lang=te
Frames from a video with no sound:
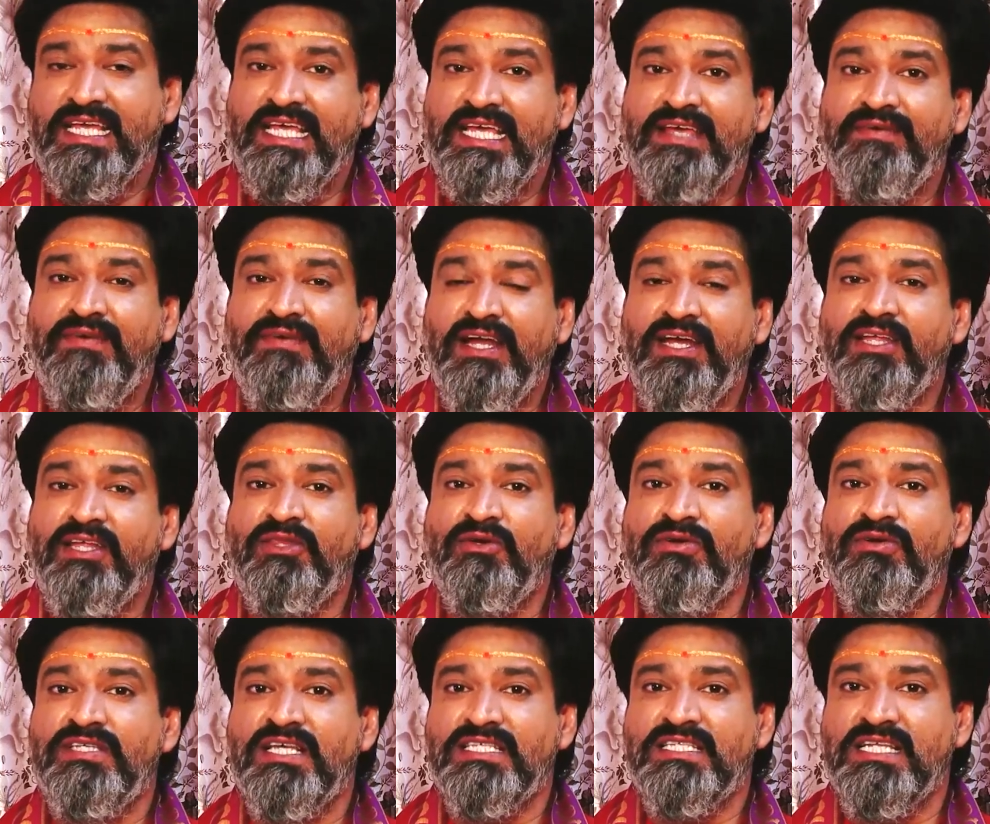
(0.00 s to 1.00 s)
ఈ వెండితో
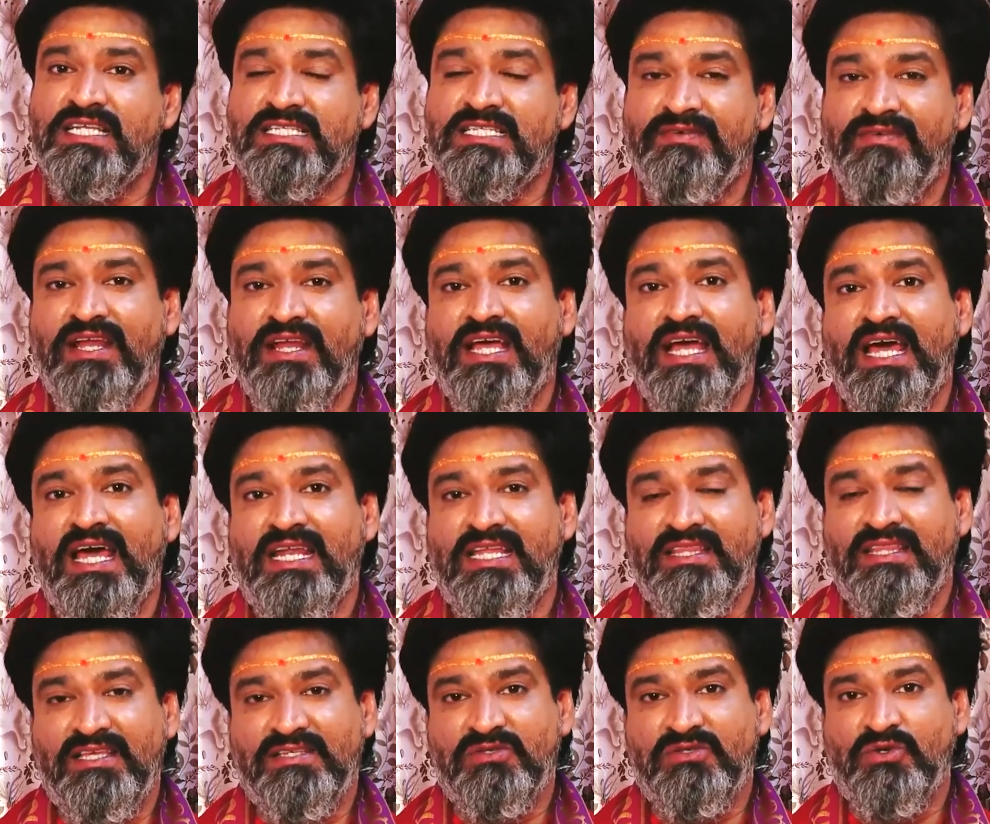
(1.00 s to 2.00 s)
చేసిన శివలింగాన్ని
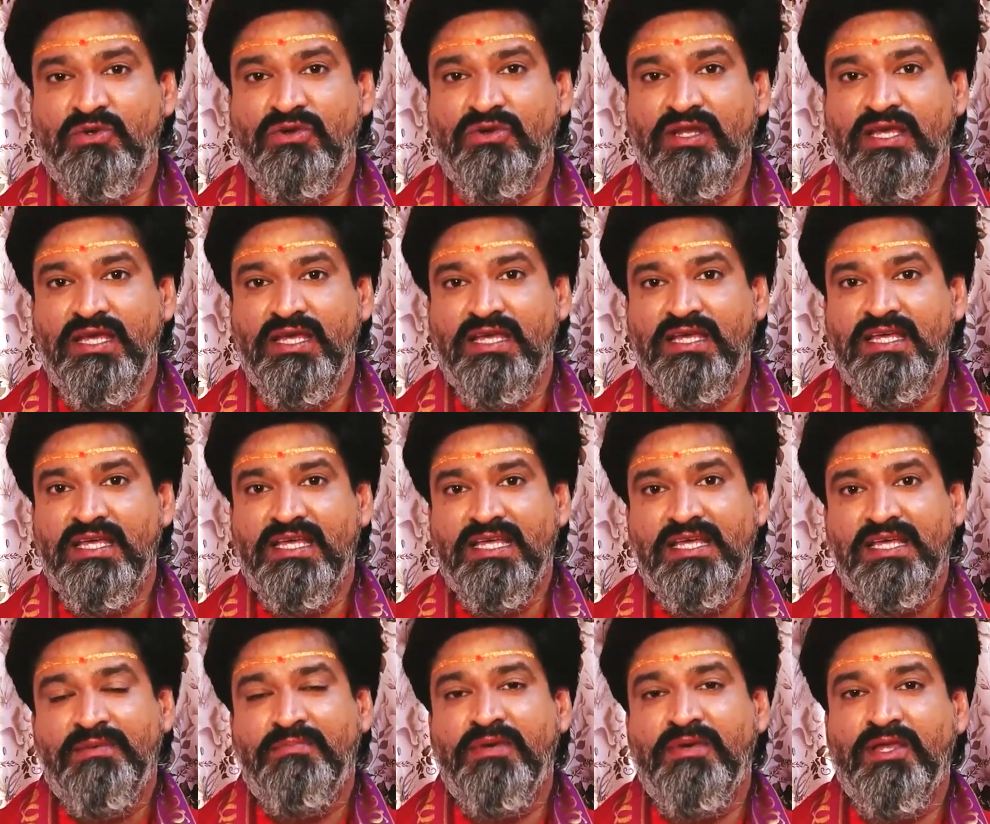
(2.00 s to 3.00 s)
తీసుకొని
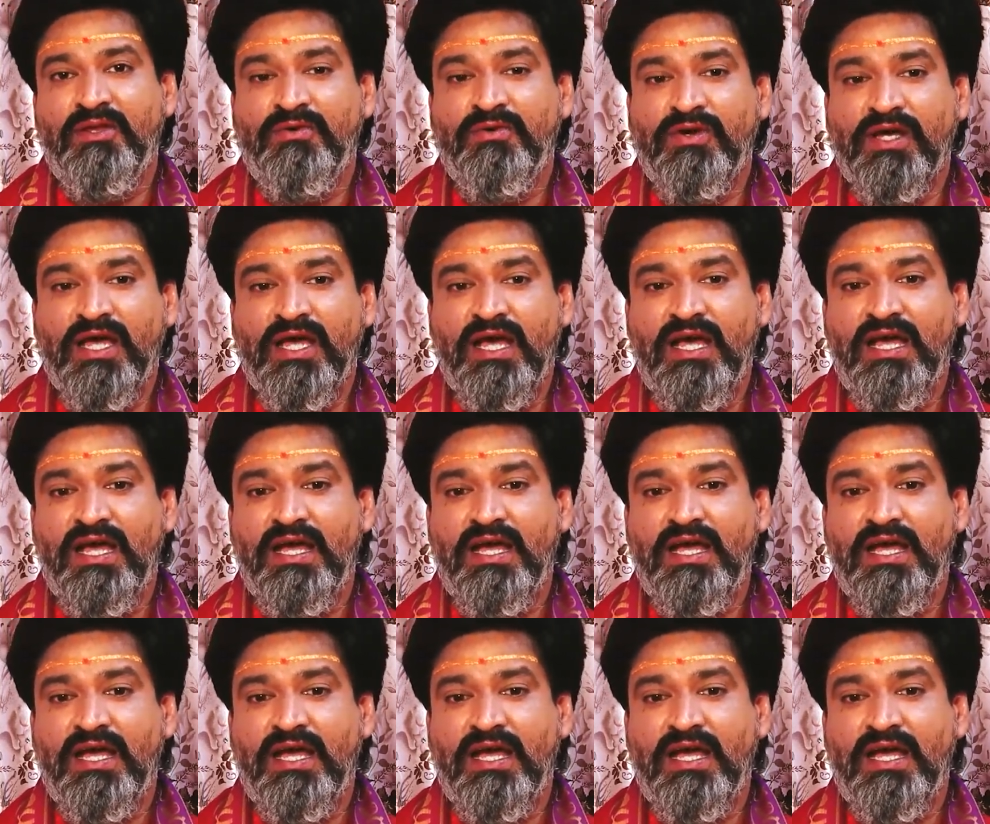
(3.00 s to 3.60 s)
మీరు ఒక